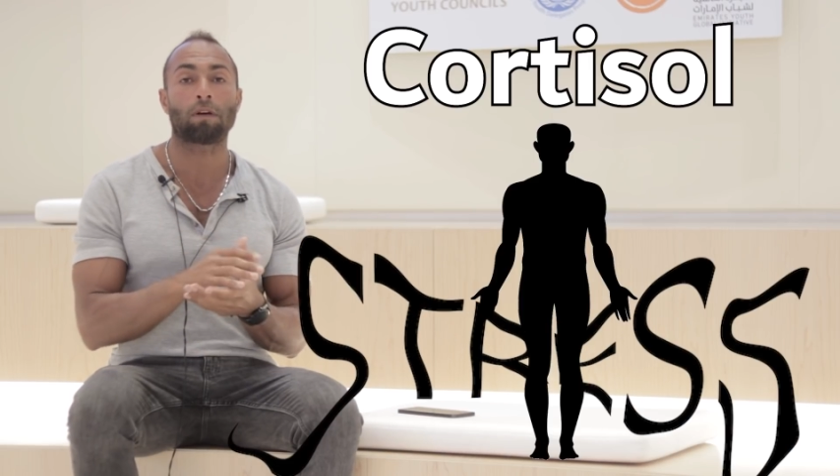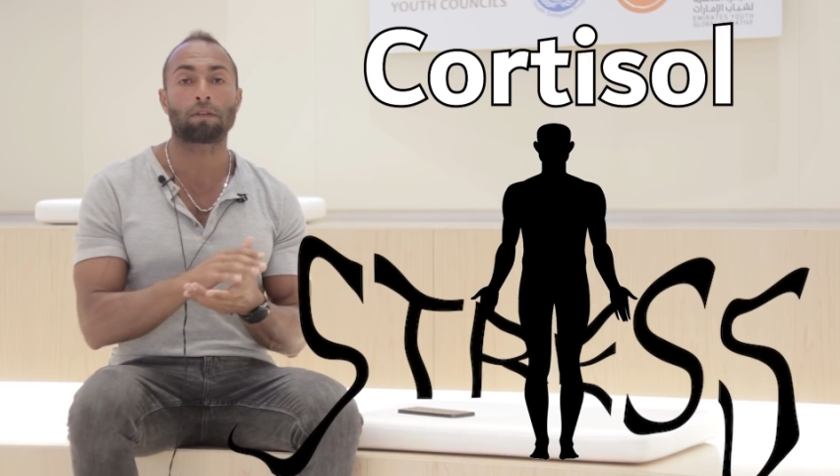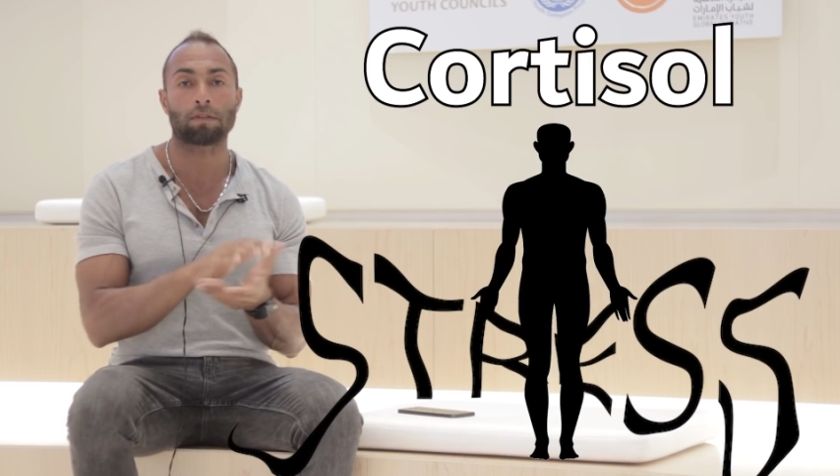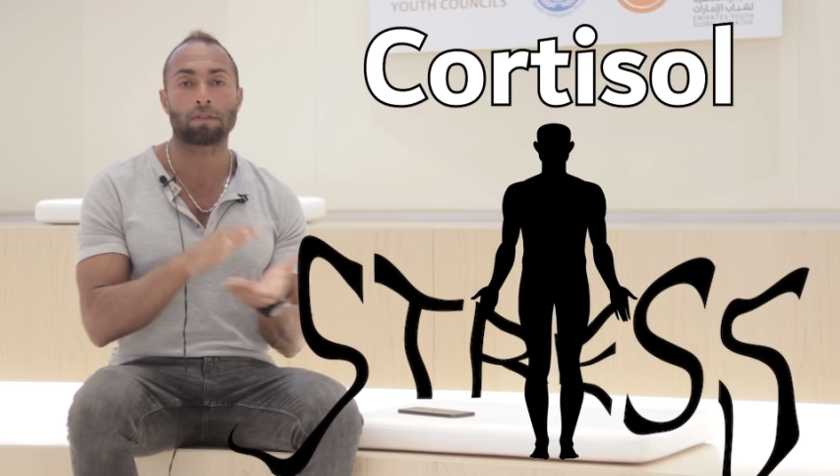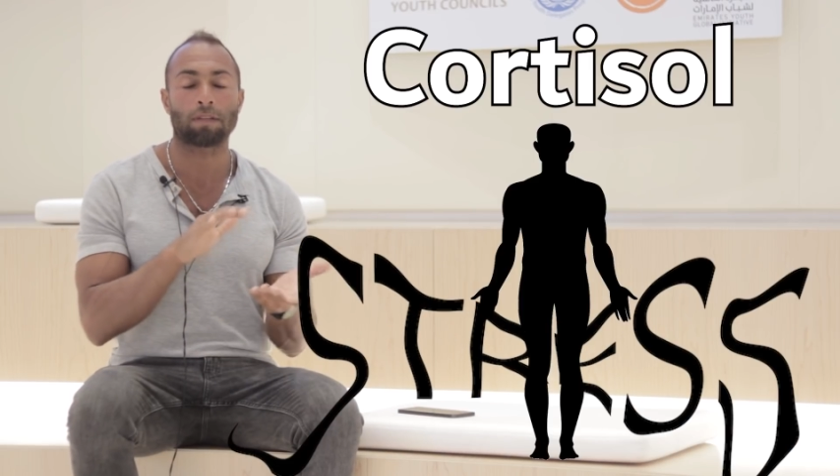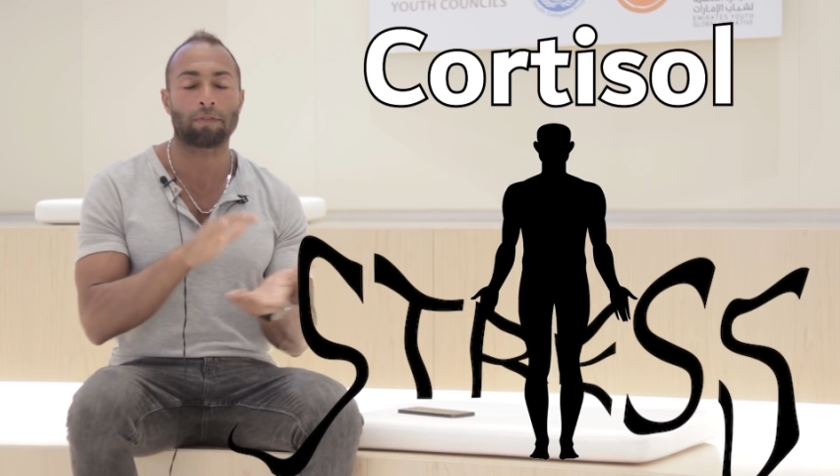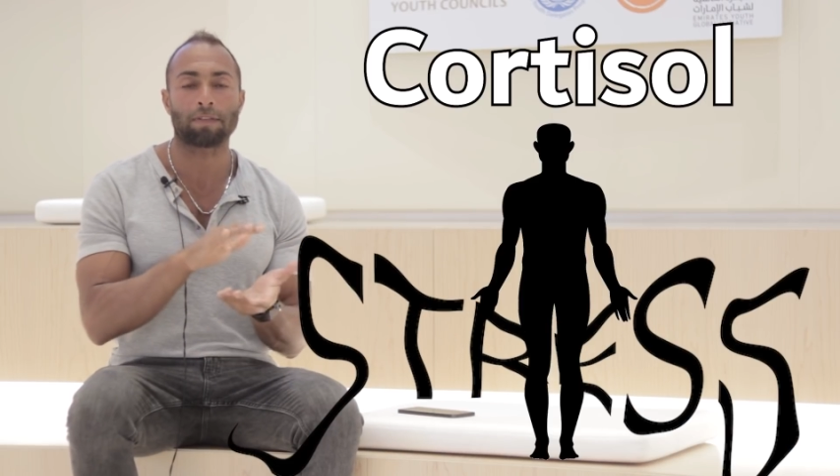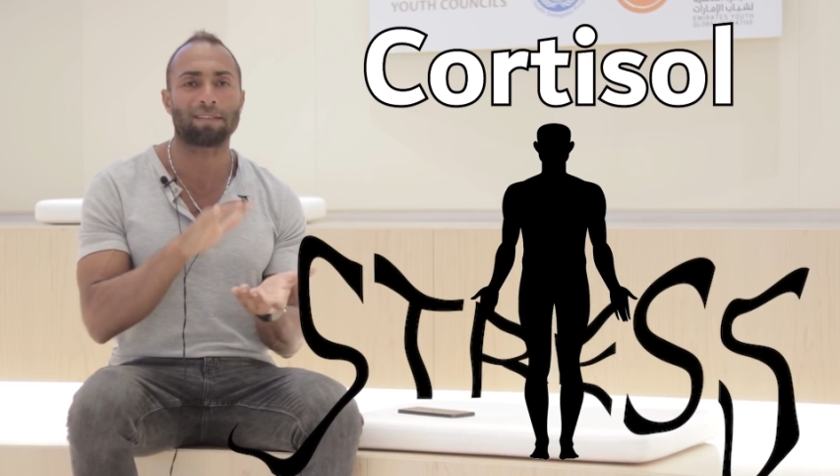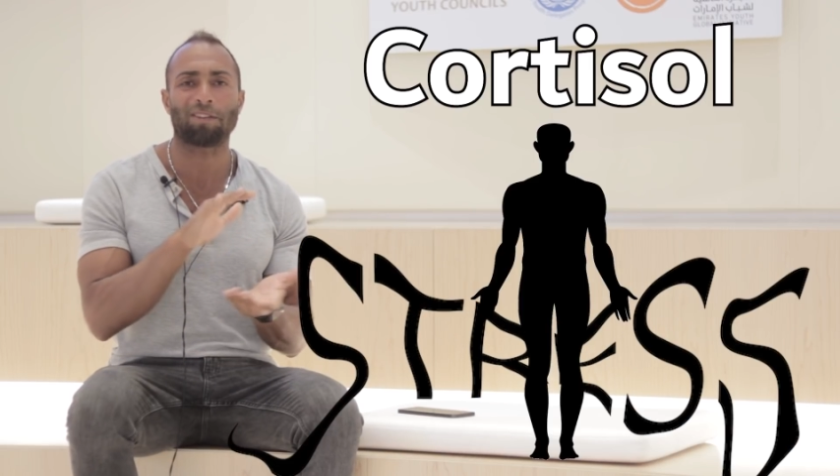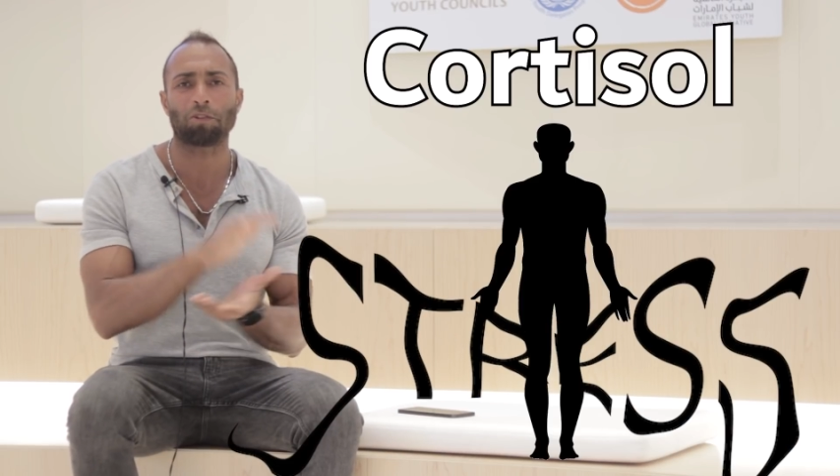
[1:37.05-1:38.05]
ضغط
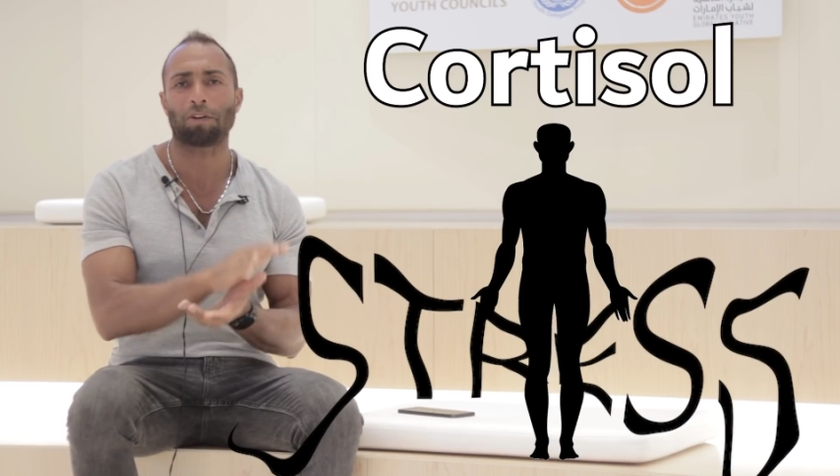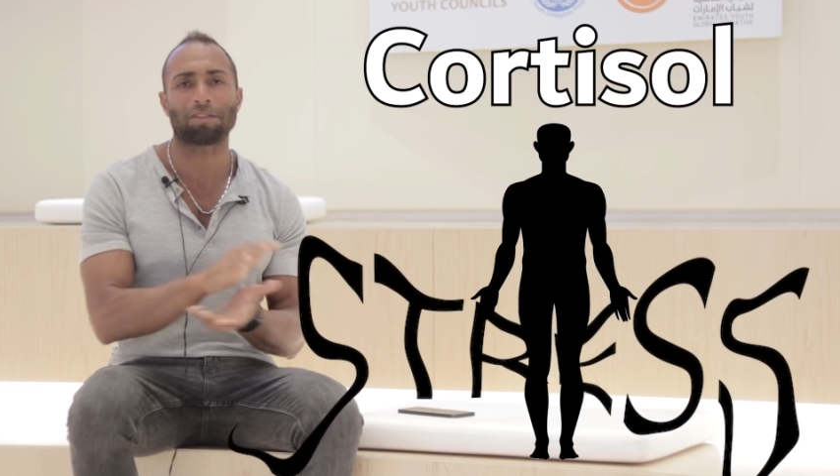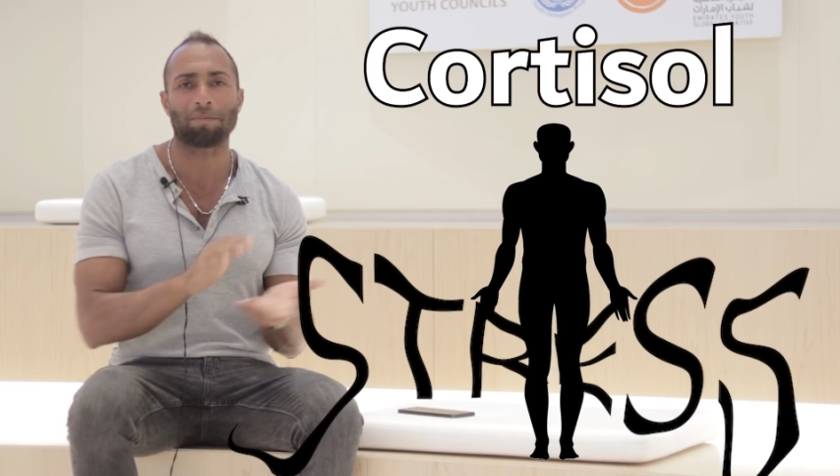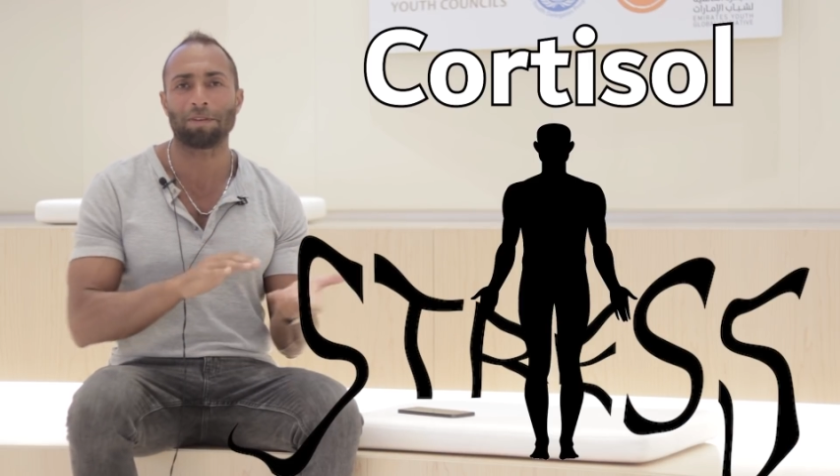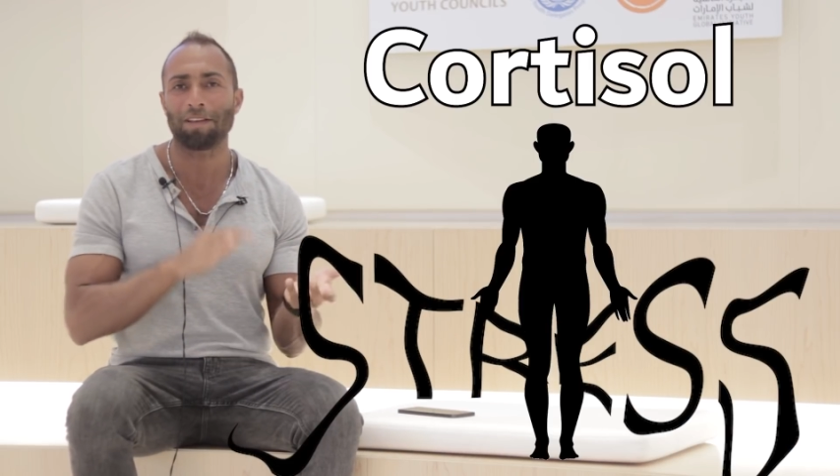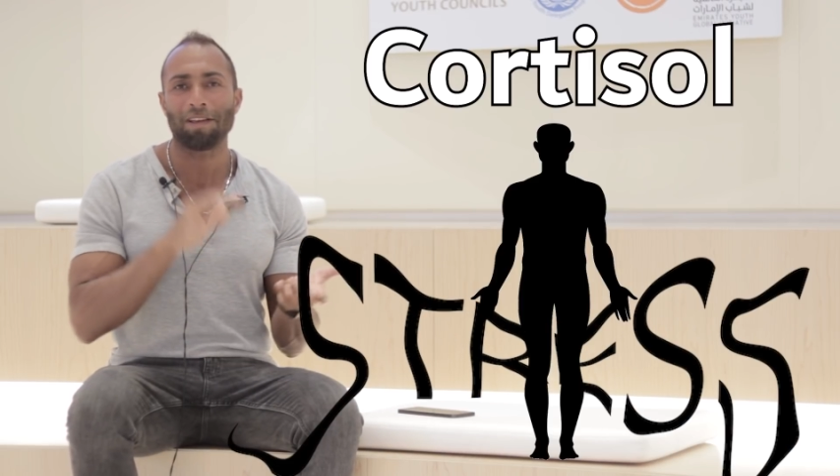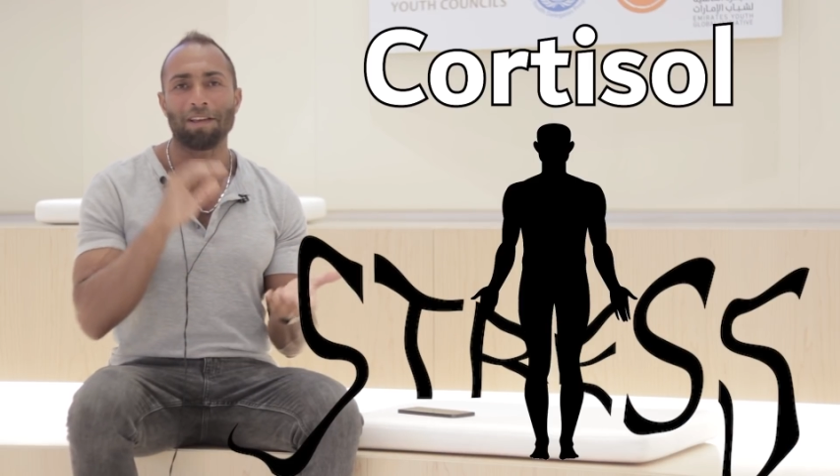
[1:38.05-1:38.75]
نفسي ضغط عصبي